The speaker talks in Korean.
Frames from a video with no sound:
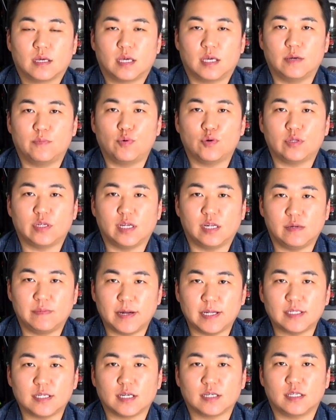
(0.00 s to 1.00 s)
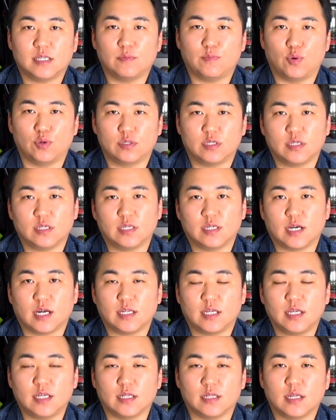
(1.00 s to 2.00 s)
기본 일반 장치 보증
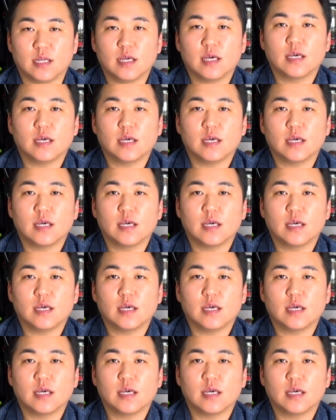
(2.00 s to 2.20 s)
기간인